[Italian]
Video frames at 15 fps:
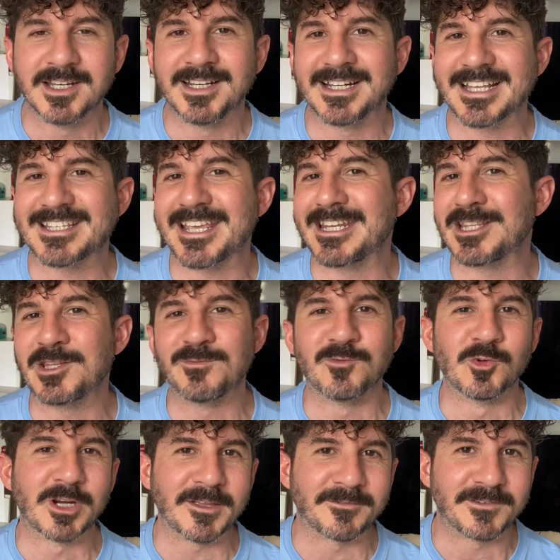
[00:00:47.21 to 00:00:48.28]
la serie
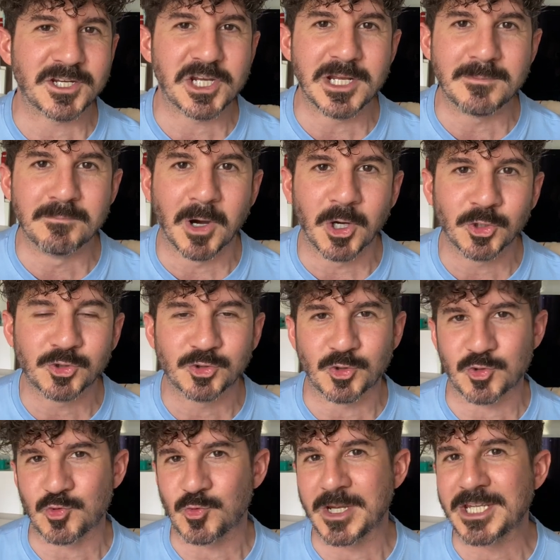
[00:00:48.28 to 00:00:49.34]
tv che fece il botto
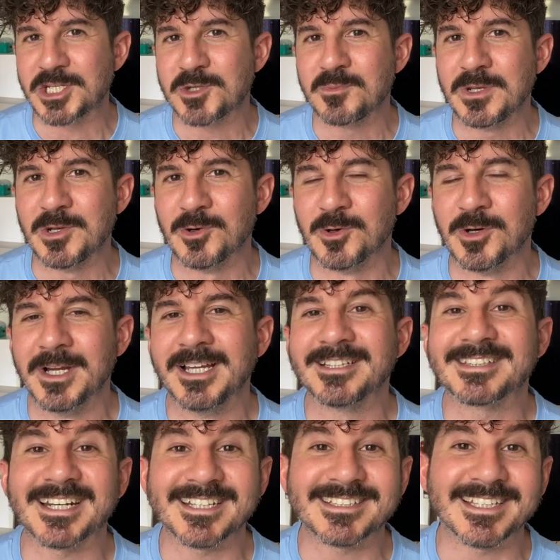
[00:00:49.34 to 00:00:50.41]
su HBO,
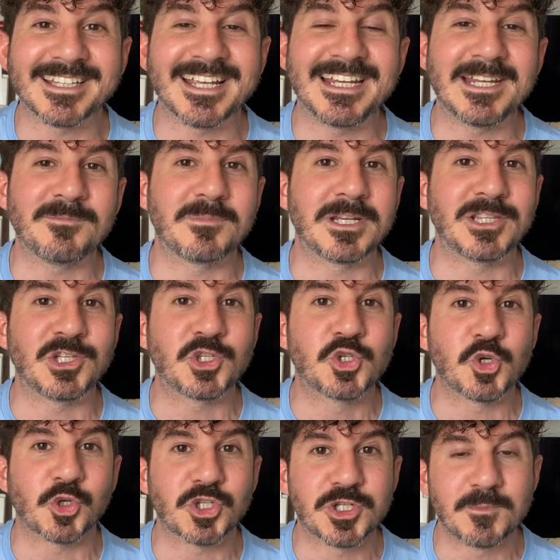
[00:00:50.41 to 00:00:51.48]
tratta dai libri di
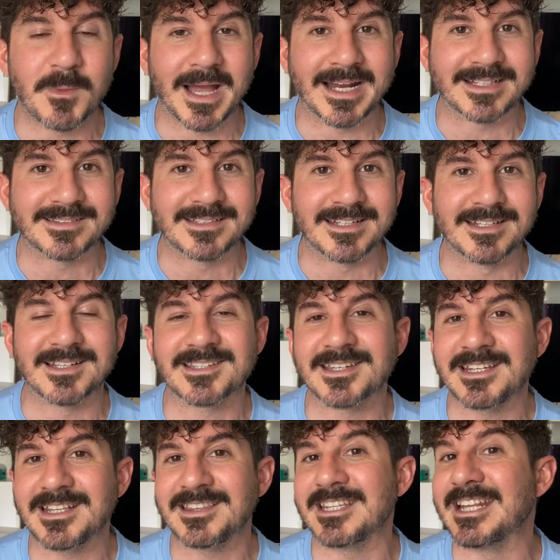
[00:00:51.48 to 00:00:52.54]
George Martin,
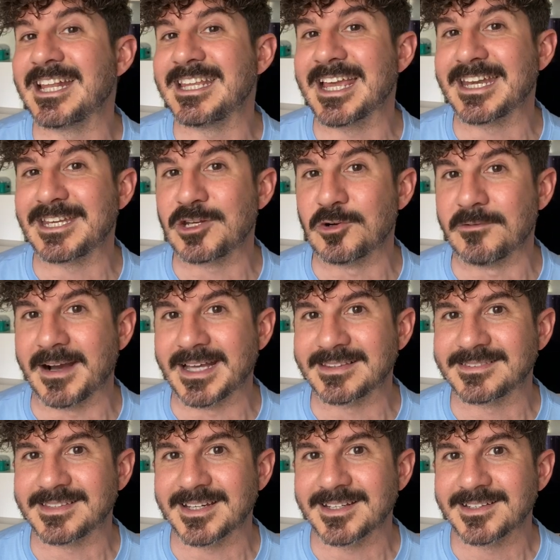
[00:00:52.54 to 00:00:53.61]
scritti negli anni
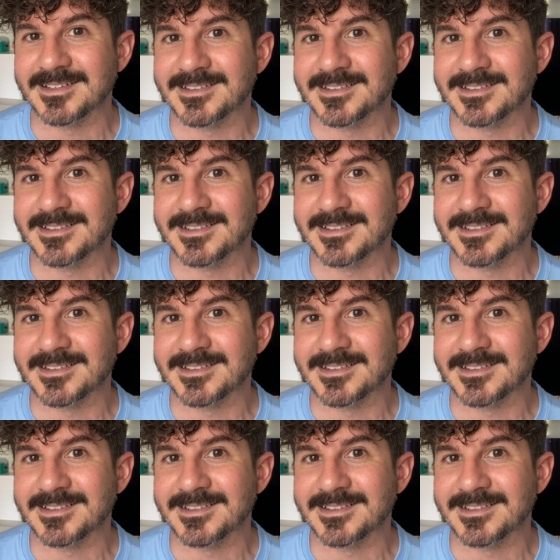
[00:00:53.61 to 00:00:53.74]
90.